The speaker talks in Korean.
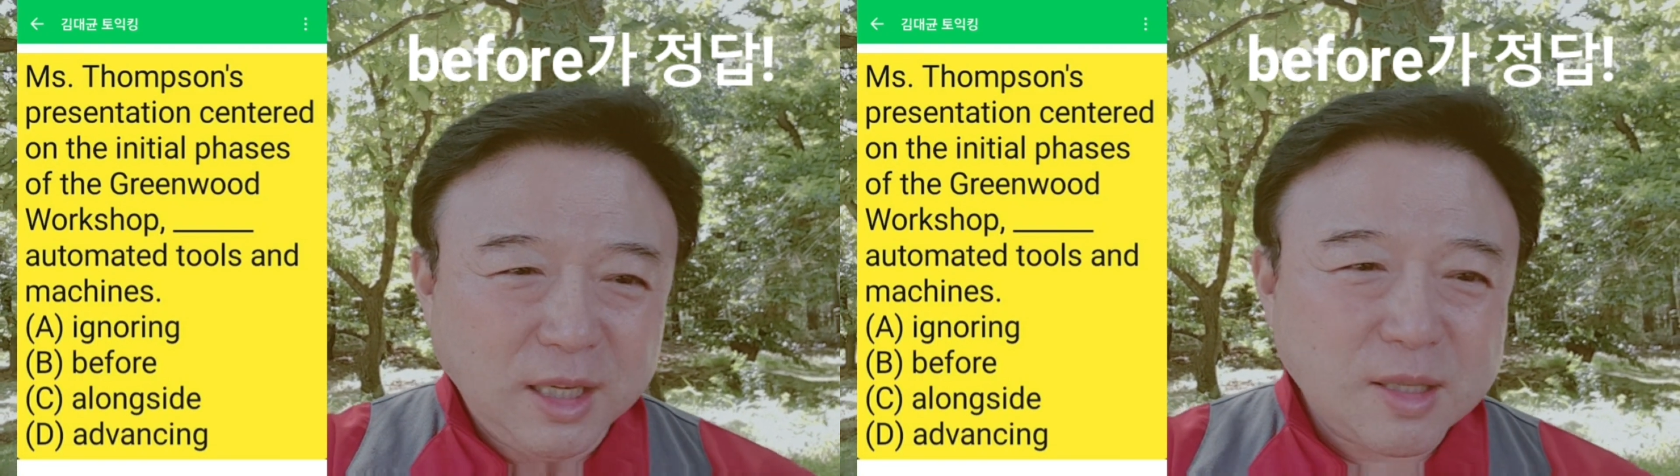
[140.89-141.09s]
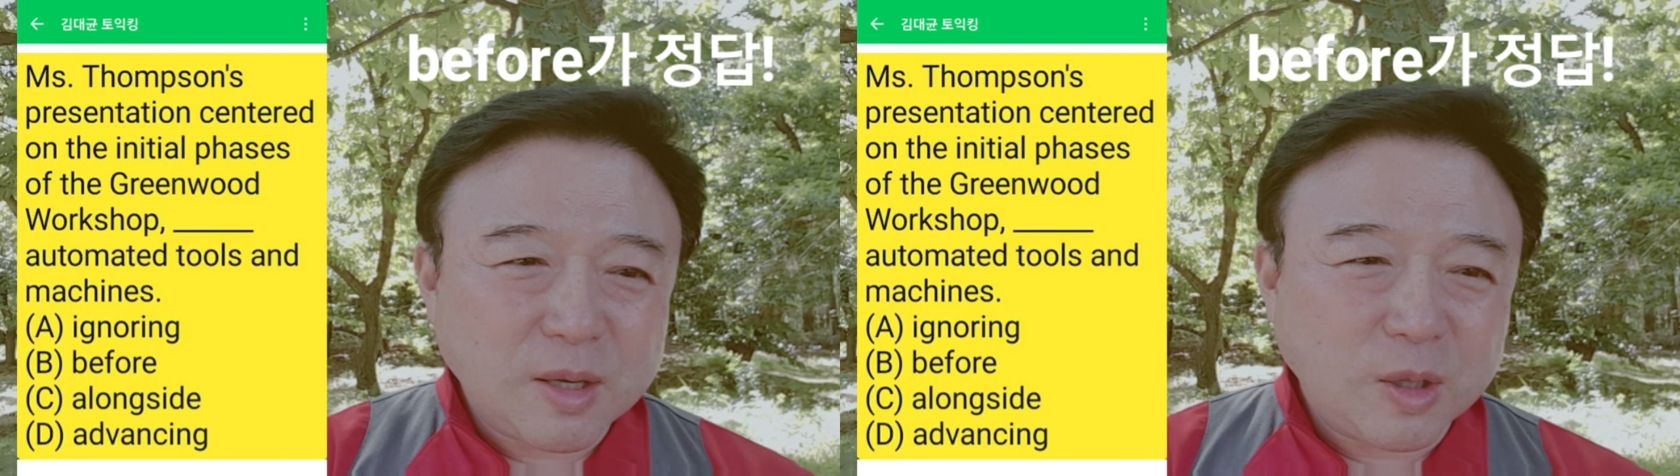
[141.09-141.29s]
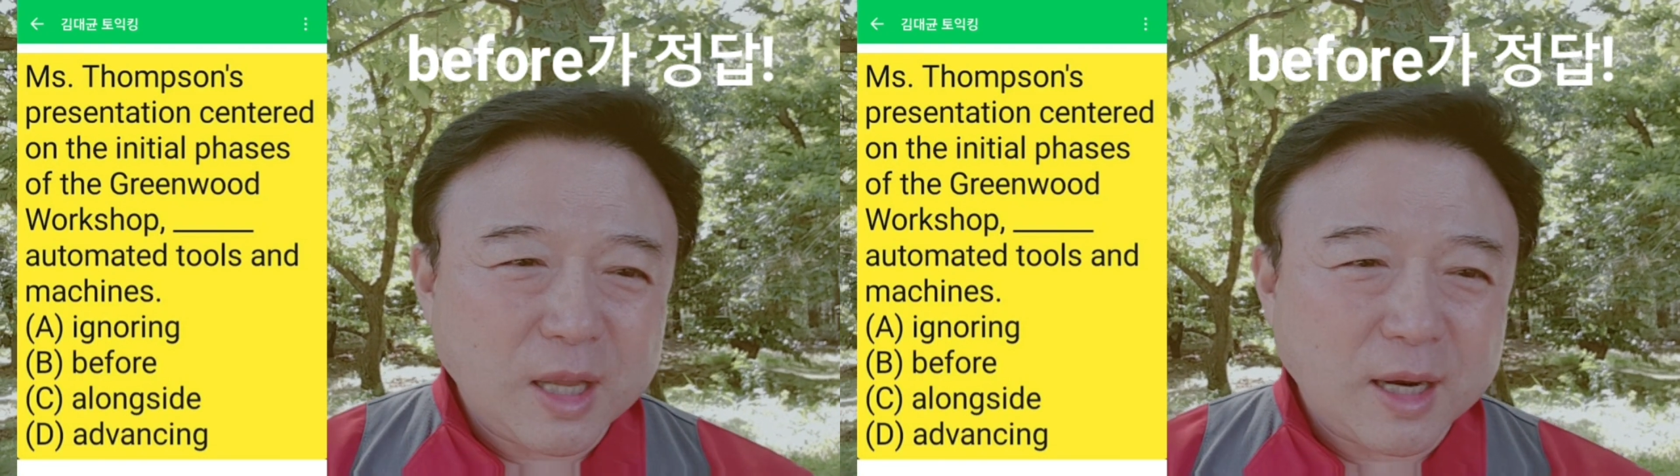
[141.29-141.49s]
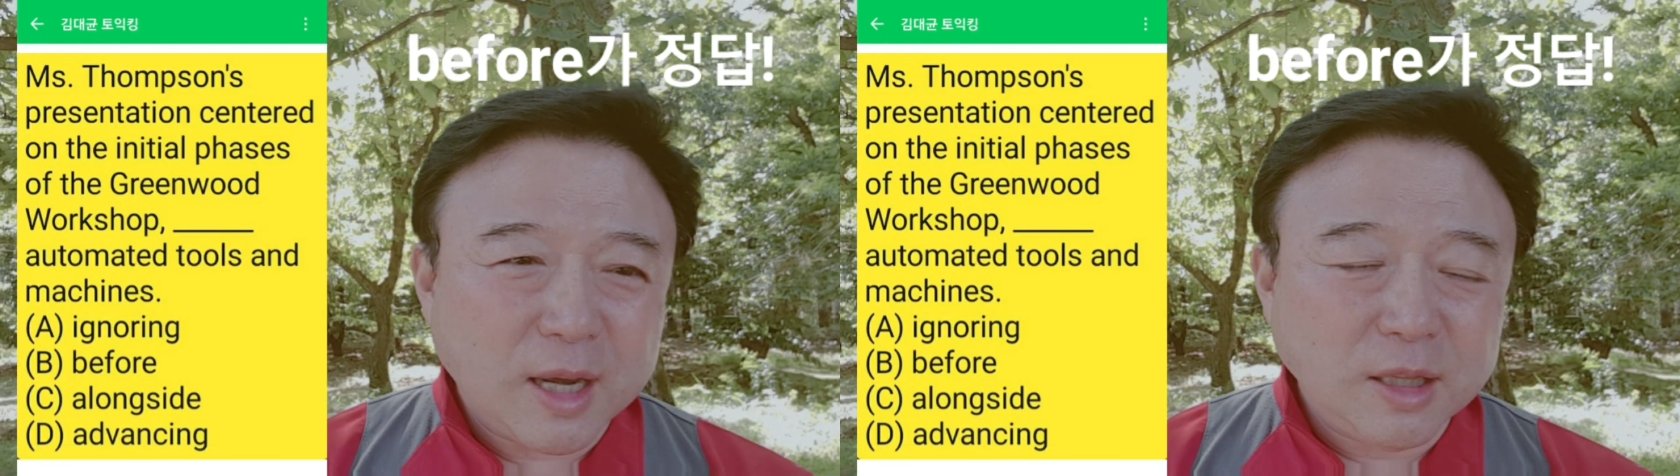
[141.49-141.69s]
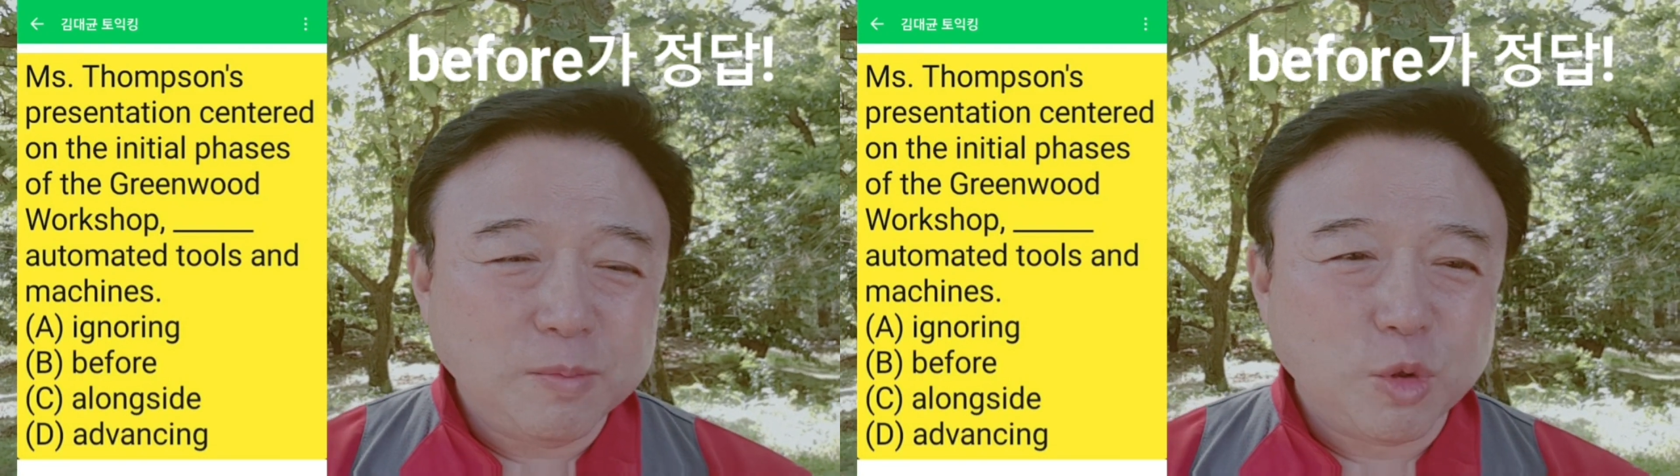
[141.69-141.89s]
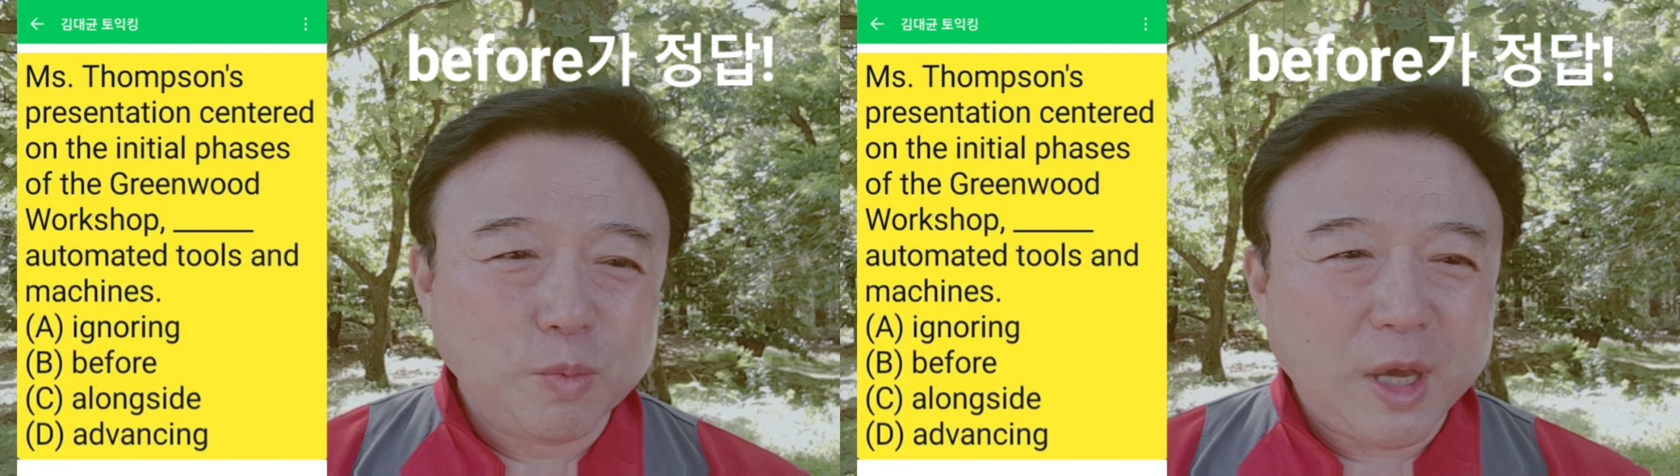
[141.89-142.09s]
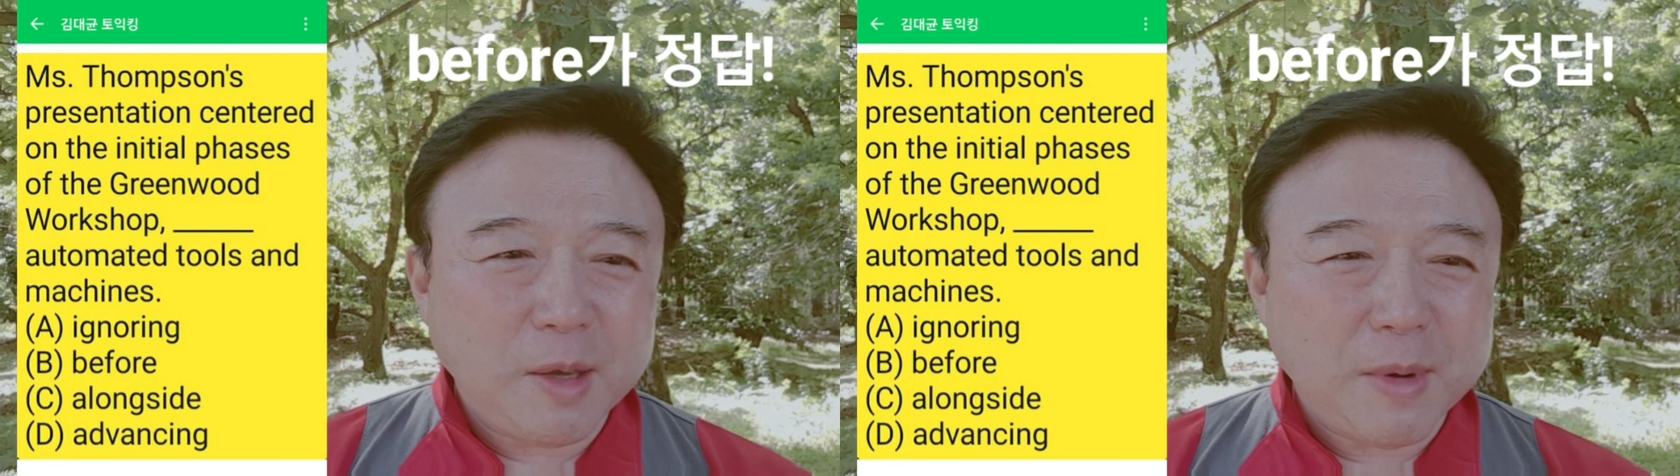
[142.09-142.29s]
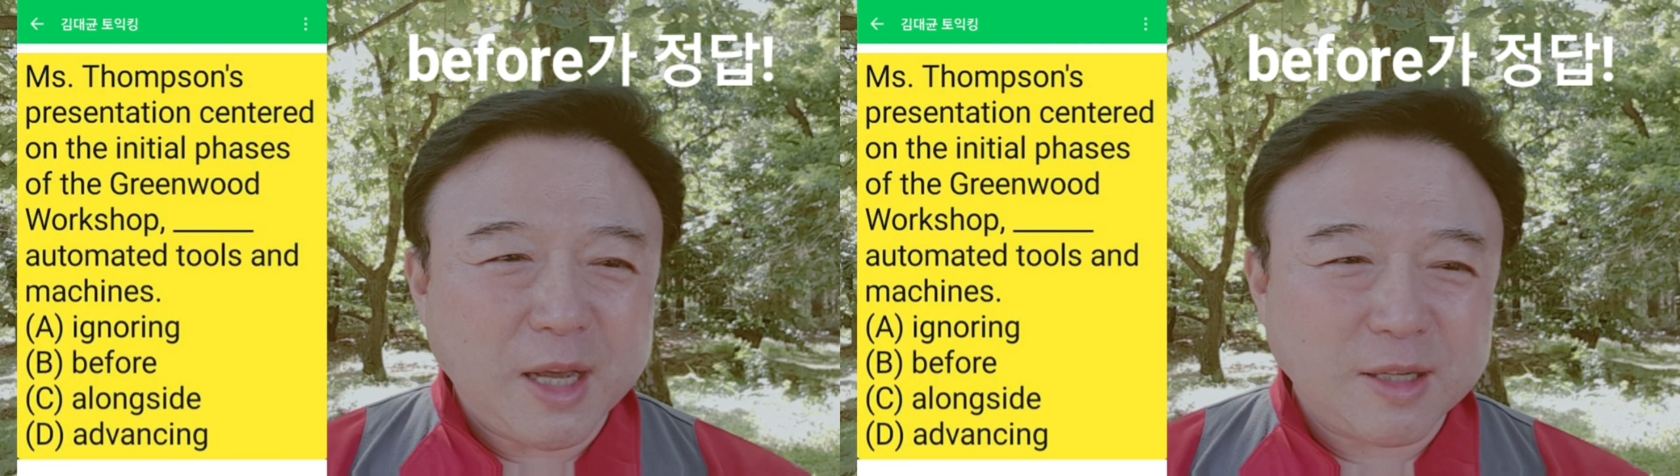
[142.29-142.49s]
있었다라는
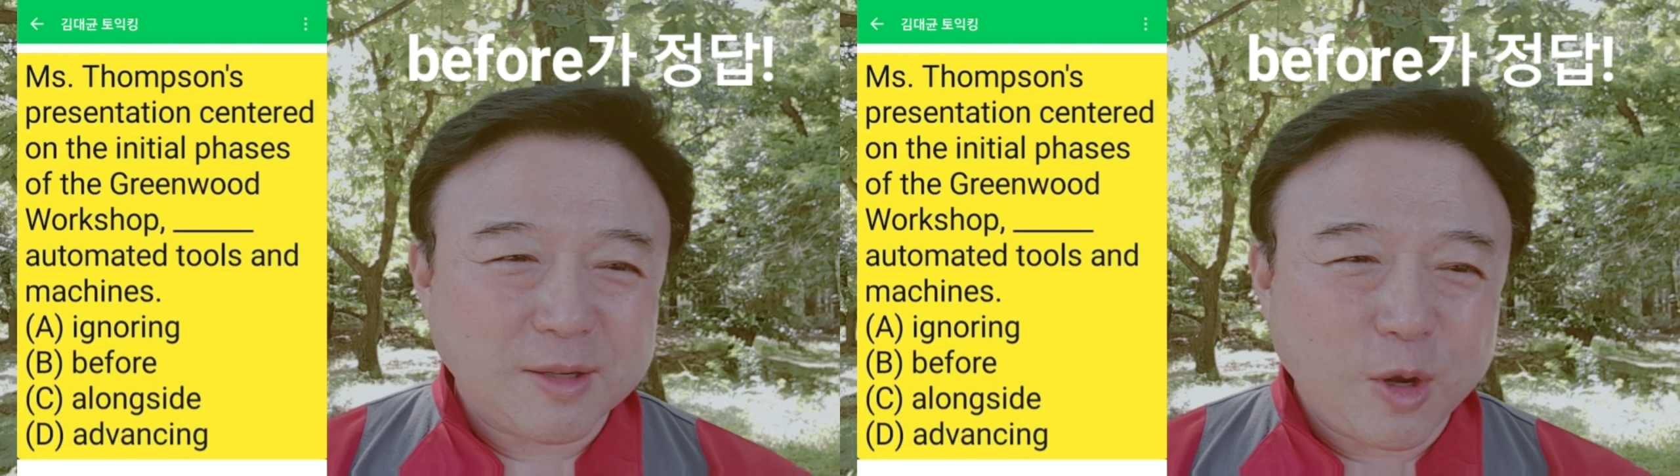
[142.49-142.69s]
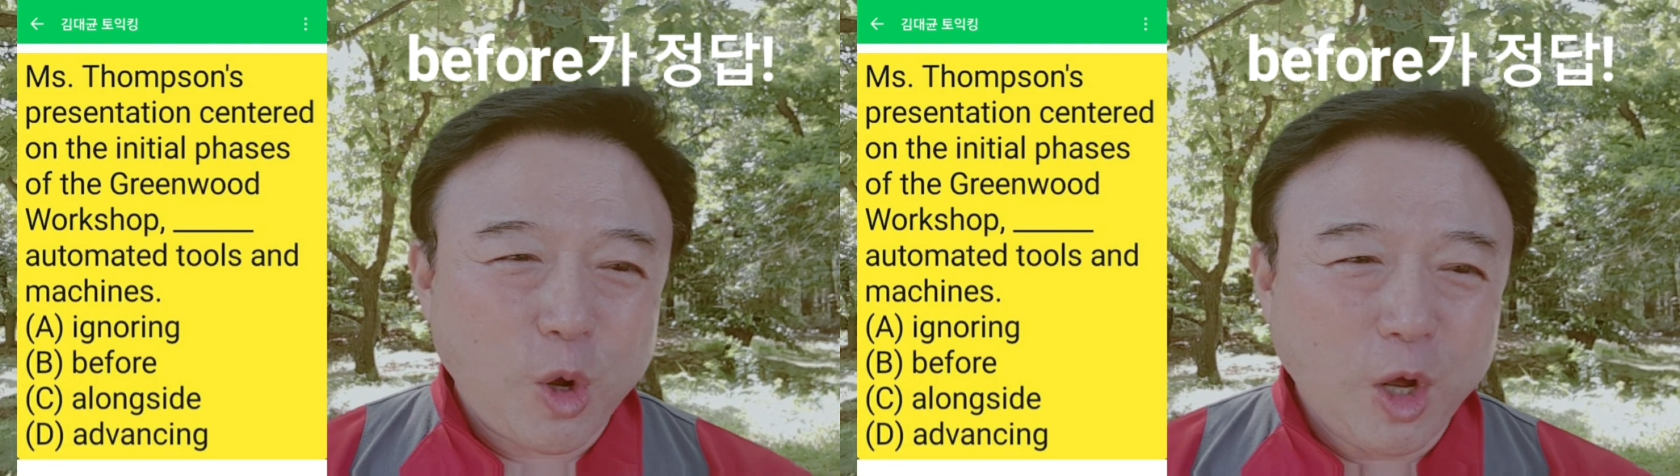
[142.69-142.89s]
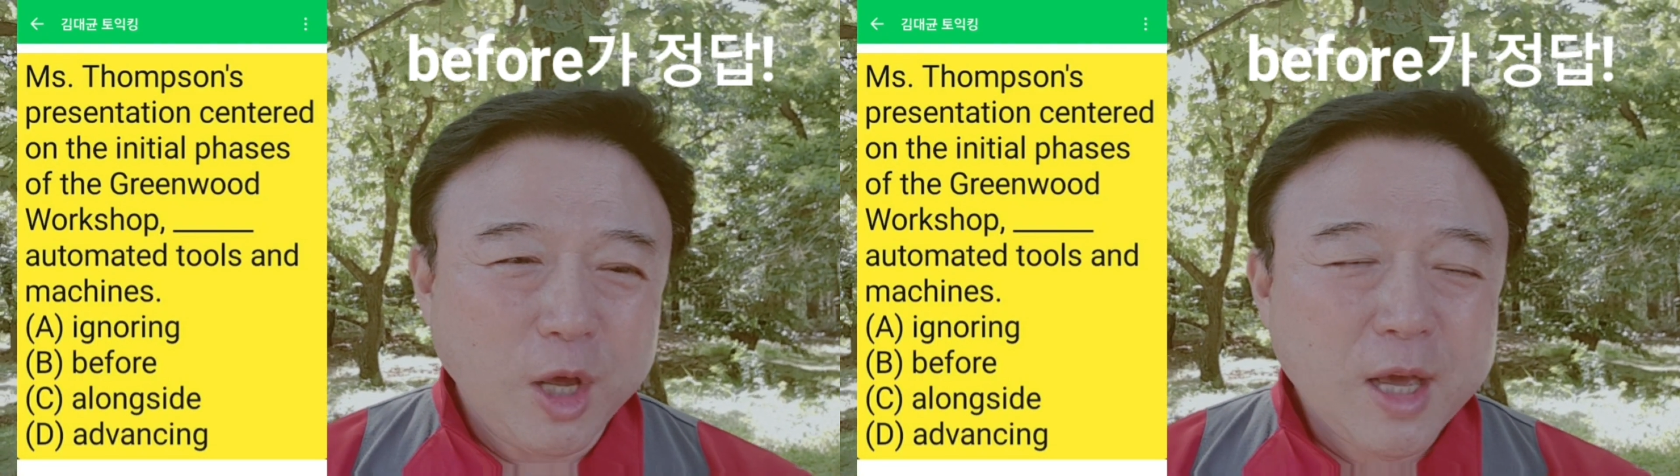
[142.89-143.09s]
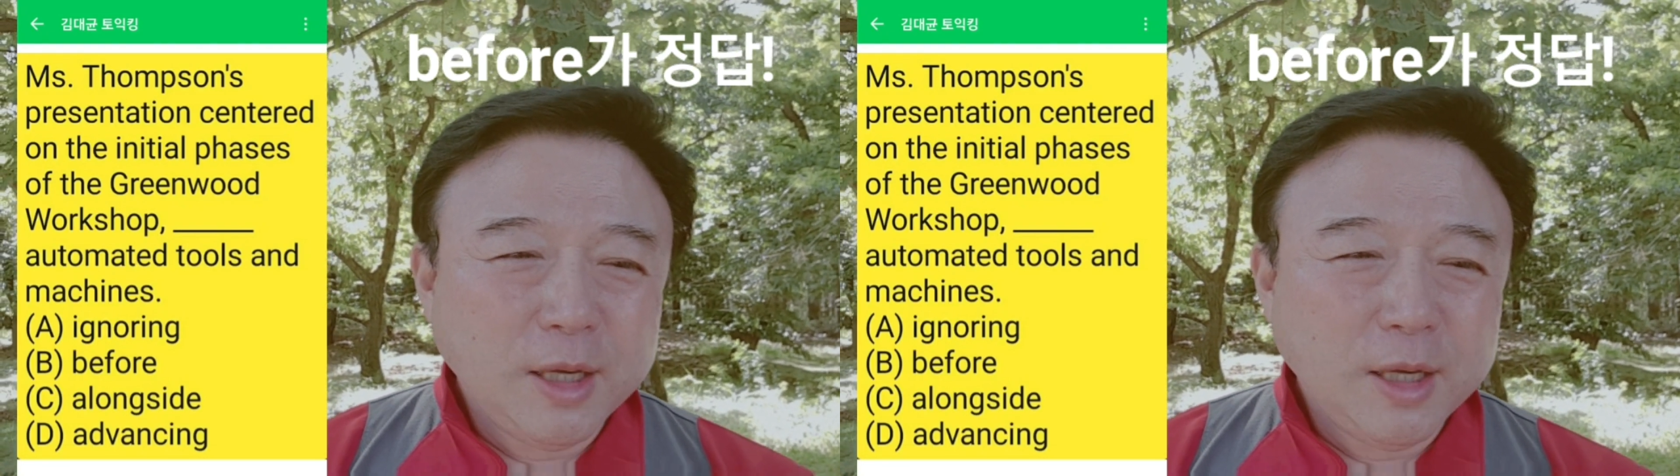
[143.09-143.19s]
문맥이 맞아서